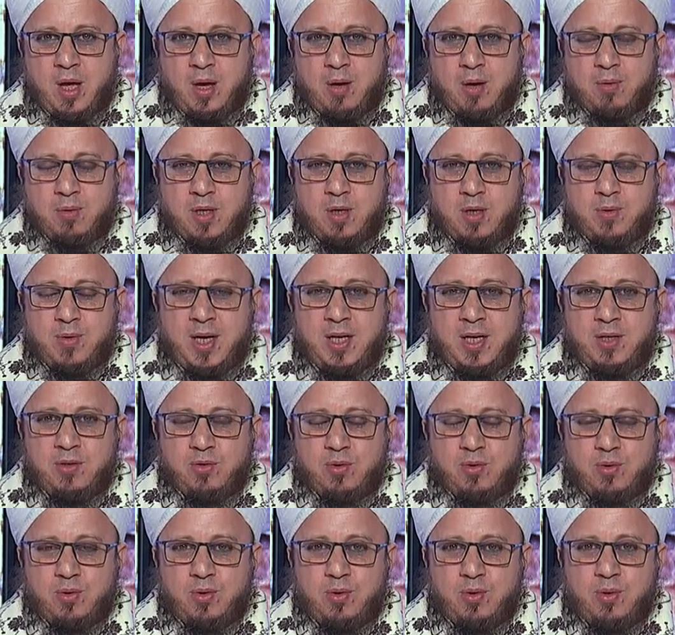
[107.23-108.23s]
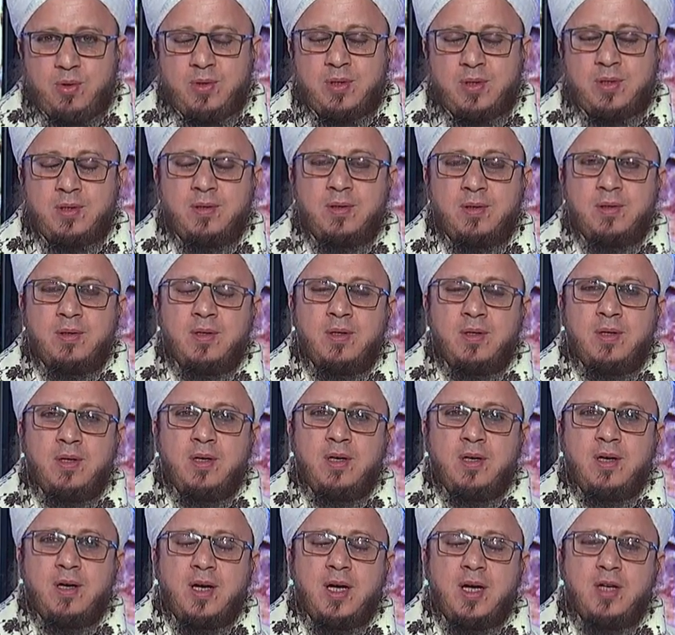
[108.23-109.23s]
وهو عن ظهور
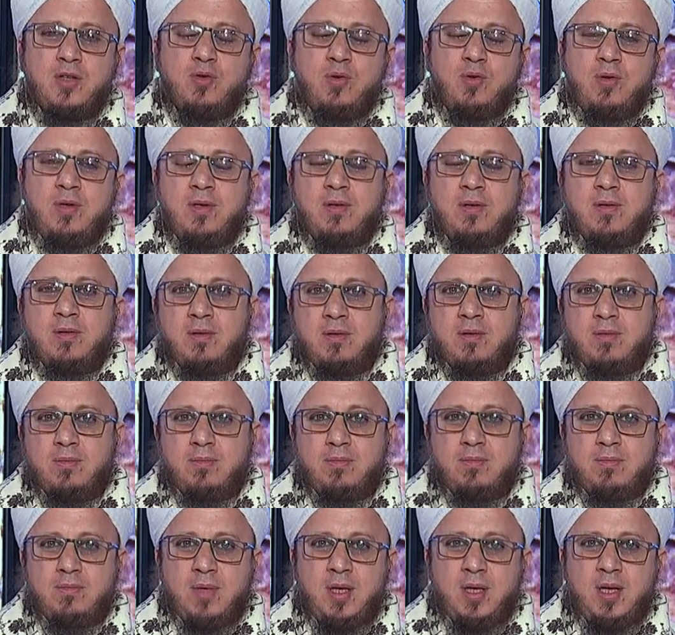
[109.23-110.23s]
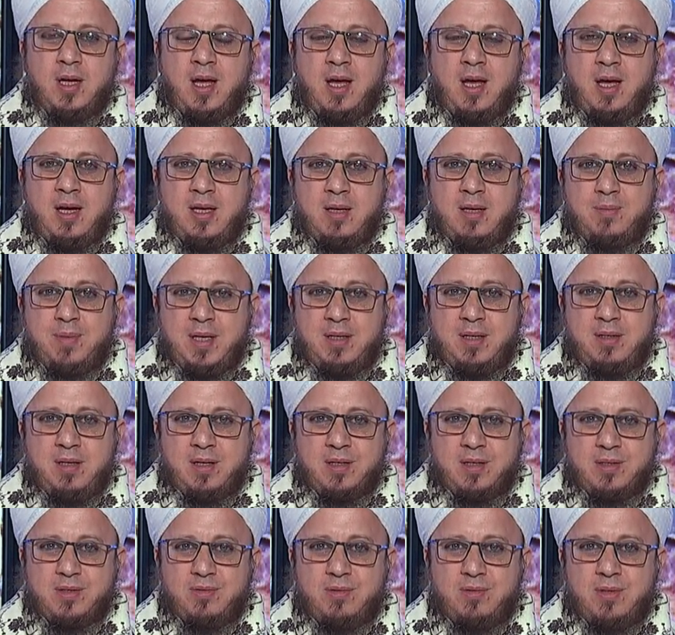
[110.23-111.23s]
رجل من أهل بيت
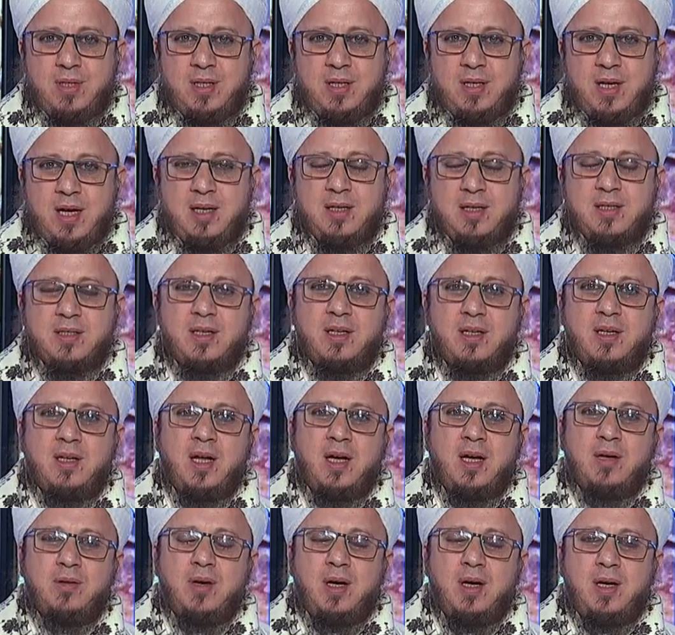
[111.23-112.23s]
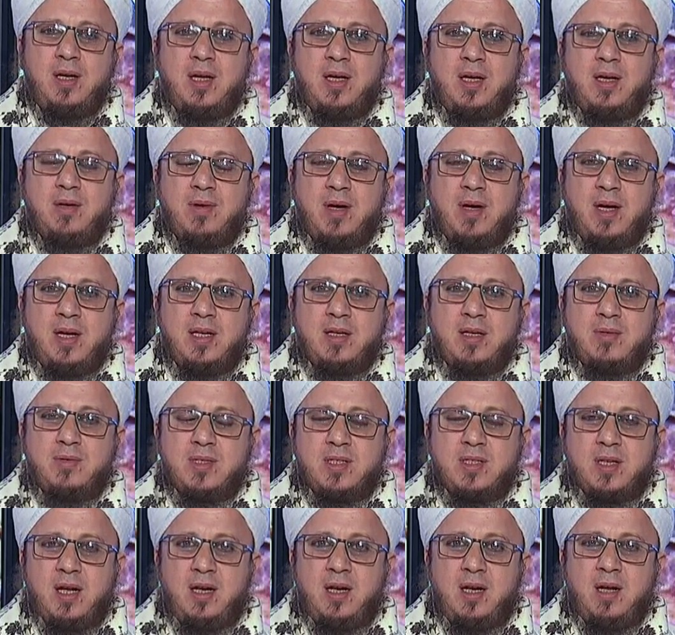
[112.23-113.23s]
رسول الله صلى الله عليه وآله
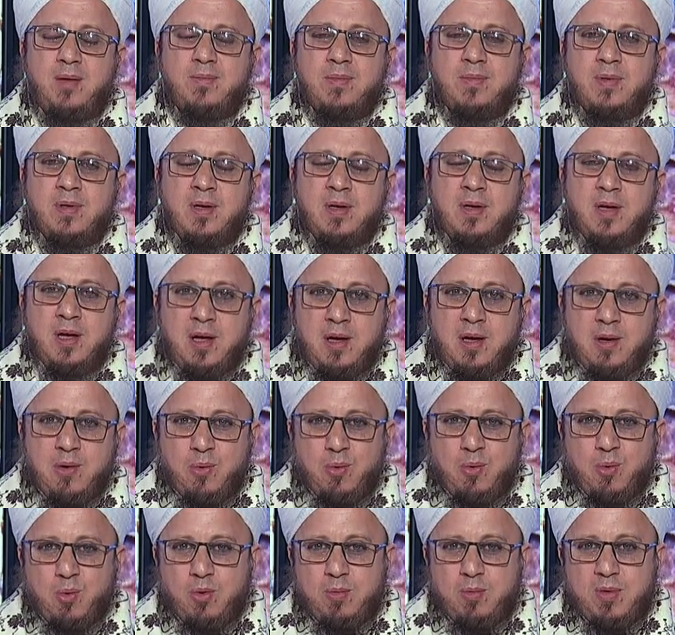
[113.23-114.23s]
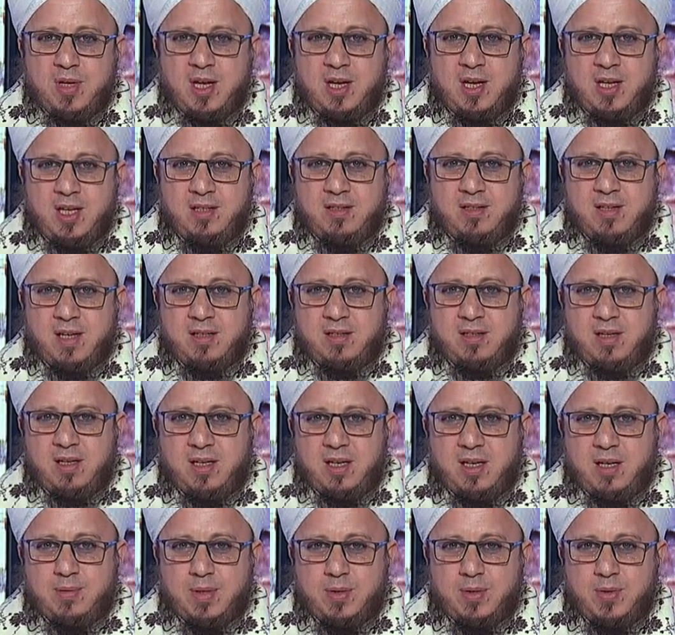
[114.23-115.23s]
وسلم ومن العترة
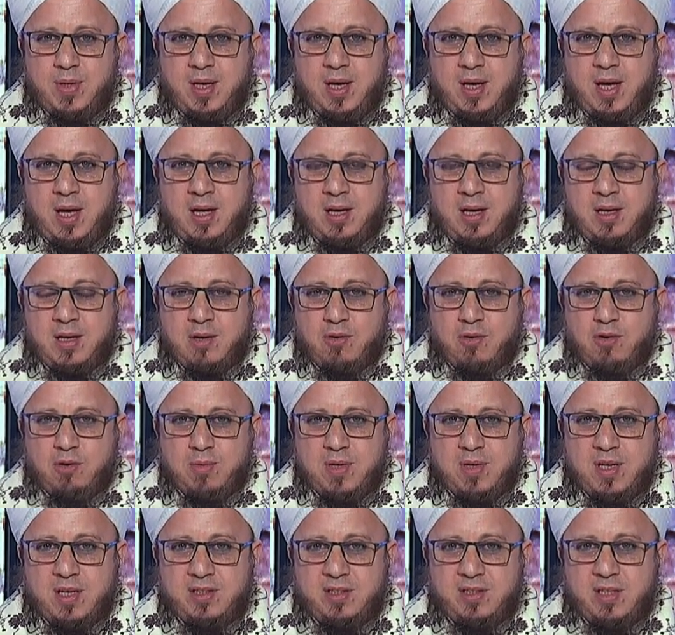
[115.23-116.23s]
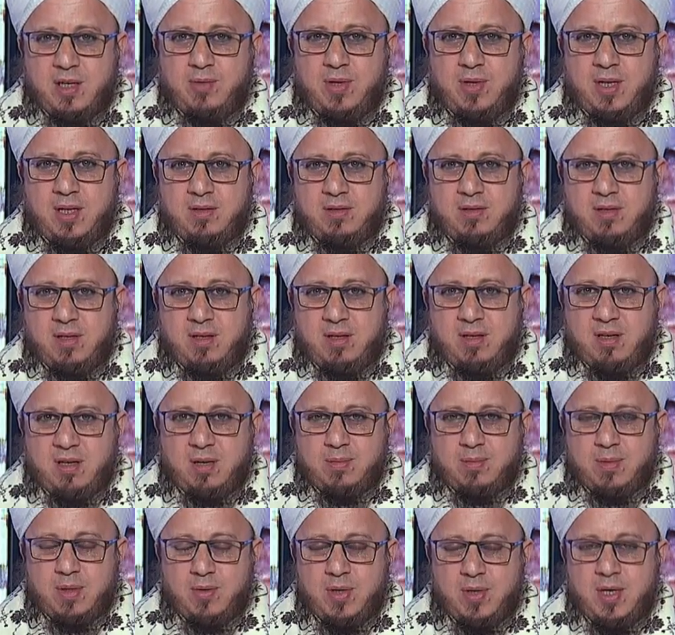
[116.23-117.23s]
النبوية ومن الدوحة
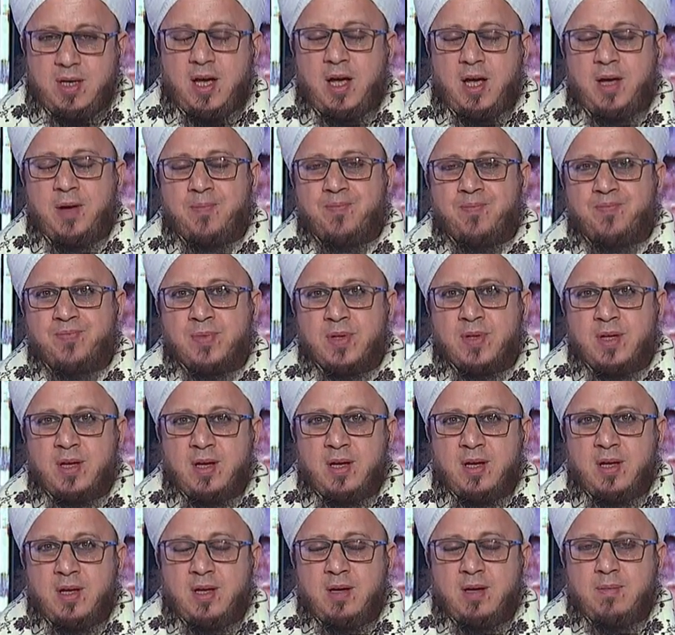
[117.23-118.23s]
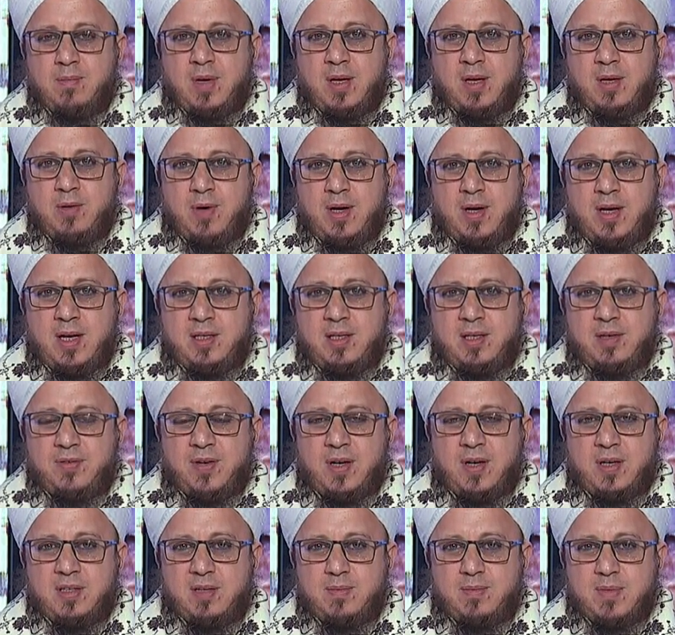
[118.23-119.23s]
النبوية من ولد
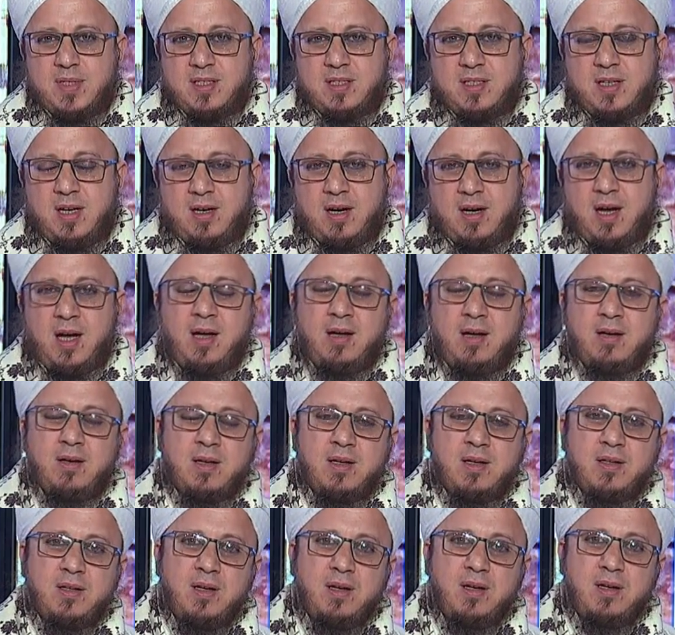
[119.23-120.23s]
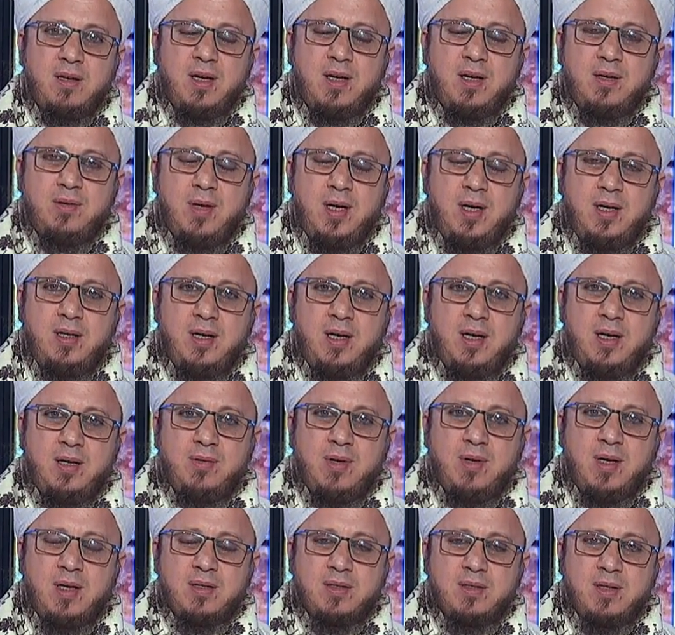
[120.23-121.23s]
فاطمة الزهراء رضي الله عنها
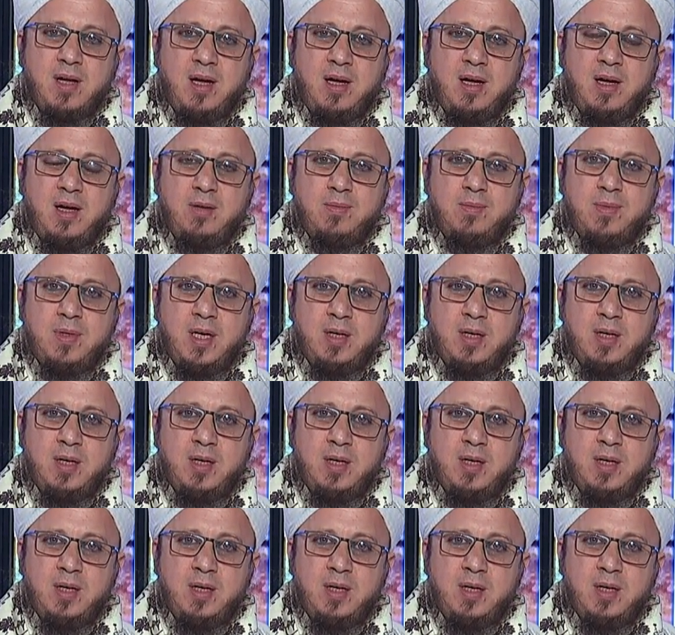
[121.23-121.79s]
وأرضاها من